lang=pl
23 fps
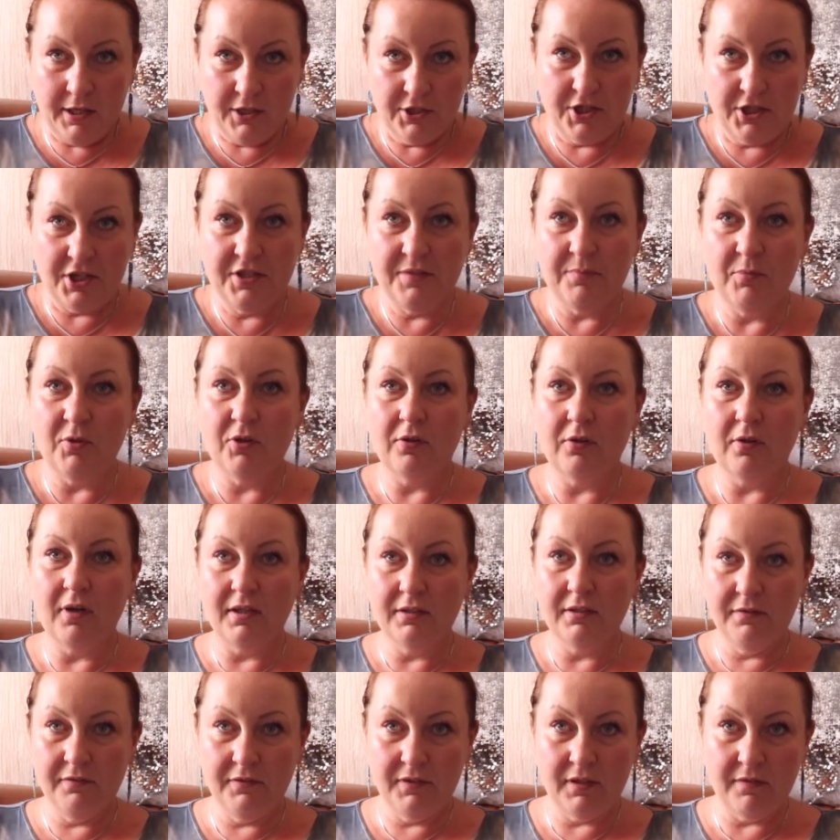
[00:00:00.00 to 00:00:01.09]
Cześć moi
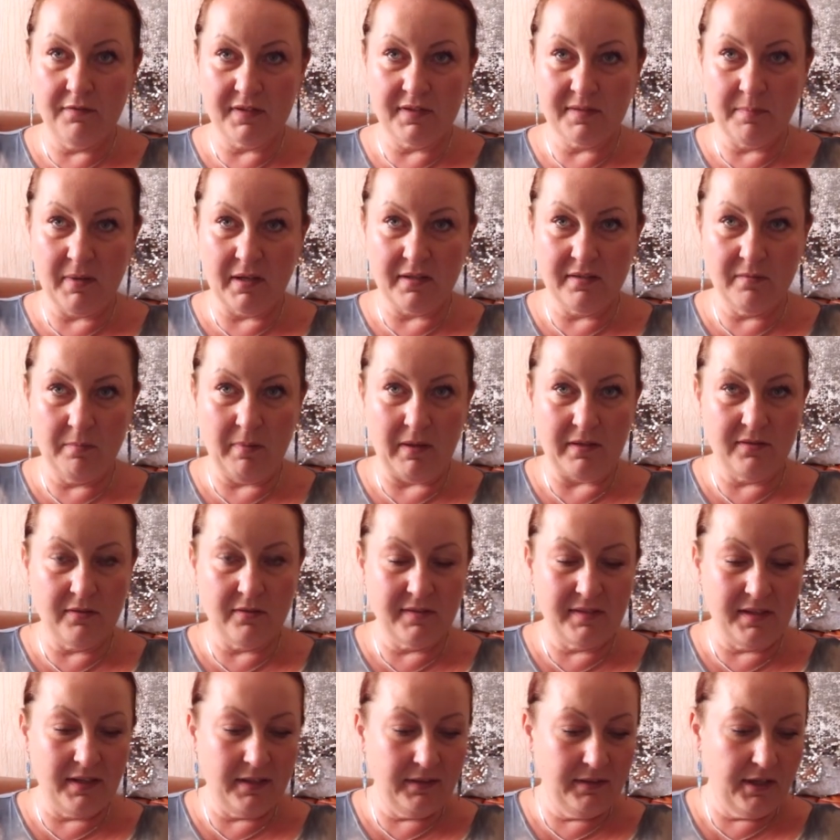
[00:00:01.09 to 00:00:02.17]
kochani, witam Was bardzo, bardzo
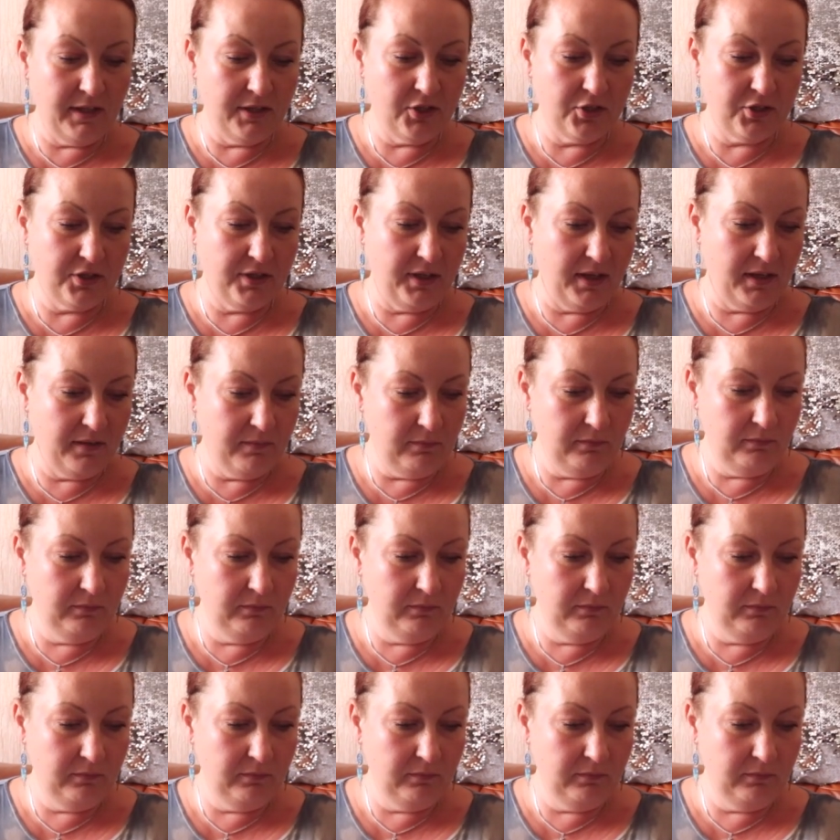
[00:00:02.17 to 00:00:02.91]
serdecznie.